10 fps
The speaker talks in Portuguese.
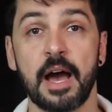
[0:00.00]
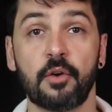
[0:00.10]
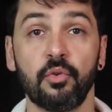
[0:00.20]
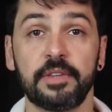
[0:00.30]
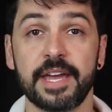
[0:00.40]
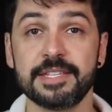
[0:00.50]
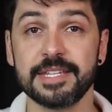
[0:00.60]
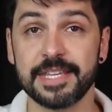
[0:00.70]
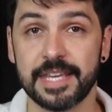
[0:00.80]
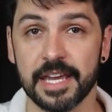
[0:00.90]

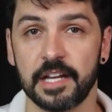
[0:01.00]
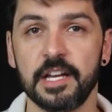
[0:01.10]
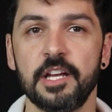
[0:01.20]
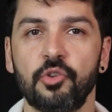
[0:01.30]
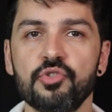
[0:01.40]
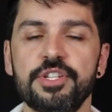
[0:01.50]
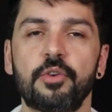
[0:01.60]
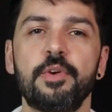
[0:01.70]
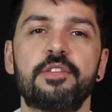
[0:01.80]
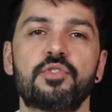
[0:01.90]
Acontece que, nos
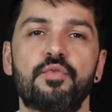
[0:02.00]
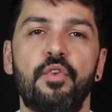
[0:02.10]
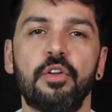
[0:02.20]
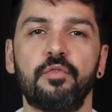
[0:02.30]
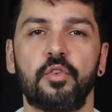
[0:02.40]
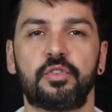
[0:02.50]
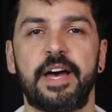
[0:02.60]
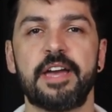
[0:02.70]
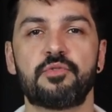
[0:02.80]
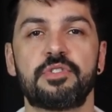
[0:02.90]
circuitos
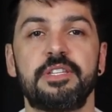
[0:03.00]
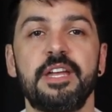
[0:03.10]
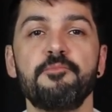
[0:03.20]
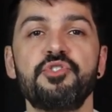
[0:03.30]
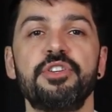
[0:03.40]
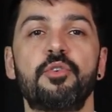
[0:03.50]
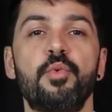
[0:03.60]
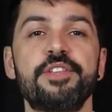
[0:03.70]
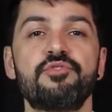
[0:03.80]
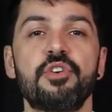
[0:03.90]
fotovoltaicos, temos
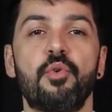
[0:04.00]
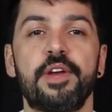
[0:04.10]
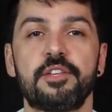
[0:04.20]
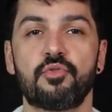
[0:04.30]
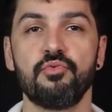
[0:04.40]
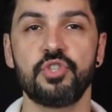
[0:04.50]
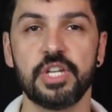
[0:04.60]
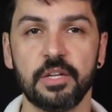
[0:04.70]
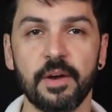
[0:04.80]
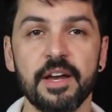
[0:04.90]
circuitos de corrente
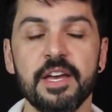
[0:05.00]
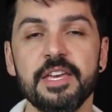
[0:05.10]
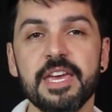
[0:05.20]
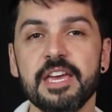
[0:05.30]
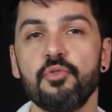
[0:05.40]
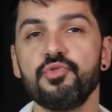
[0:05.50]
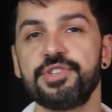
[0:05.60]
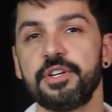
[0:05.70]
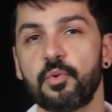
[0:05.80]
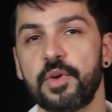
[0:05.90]
contínua e os
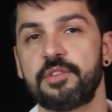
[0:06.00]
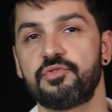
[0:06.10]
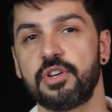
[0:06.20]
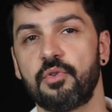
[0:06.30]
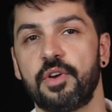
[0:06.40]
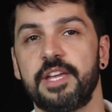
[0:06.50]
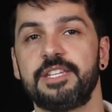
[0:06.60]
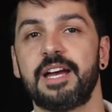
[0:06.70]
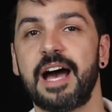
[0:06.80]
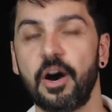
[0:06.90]
circuitos de
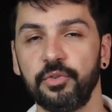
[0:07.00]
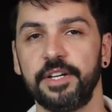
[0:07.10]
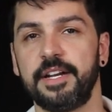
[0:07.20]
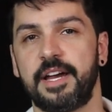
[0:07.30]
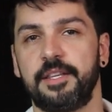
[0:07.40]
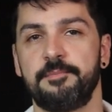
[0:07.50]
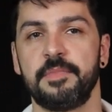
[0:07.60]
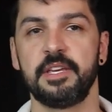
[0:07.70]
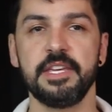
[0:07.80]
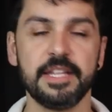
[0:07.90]
corrente alternada.
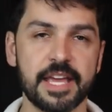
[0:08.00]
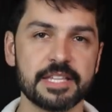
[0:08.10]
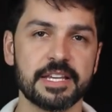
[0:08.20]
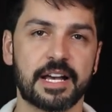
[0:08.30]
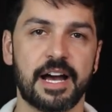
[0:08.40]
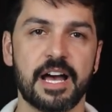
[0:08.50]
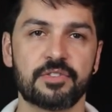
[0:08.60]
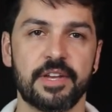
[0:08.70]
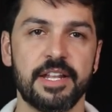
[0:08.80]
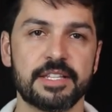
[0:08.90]
E nesse
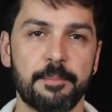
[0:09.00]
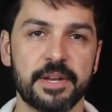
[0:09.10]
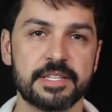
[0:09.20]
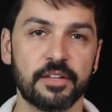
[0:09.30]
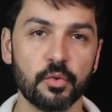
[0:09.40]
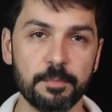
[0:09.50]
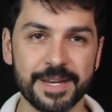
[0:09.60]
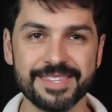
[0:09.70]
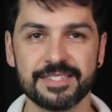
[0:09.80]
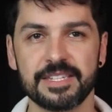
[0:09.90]
caso, eles apresentam
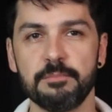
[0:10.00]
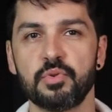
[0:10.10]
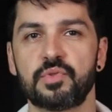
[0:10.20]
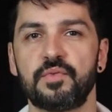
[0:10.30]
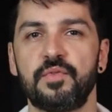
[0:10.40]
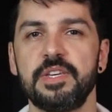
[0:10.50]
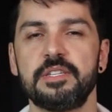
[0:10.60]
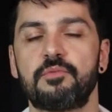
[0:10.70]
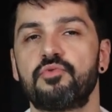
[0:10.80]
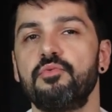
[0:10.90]
princípios
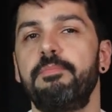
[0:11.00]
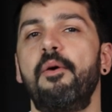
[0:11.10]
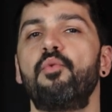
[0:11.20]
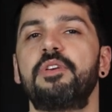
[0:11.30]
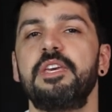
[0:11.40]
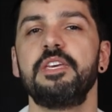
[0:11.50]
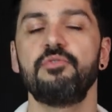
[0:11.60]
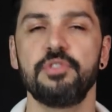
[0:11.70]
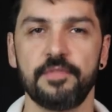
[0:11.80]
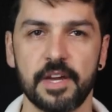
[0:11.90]
físicos um
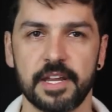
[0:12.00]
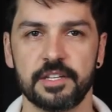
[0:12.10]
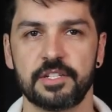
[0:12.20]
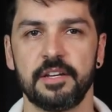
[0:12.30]
pouquinho diferente.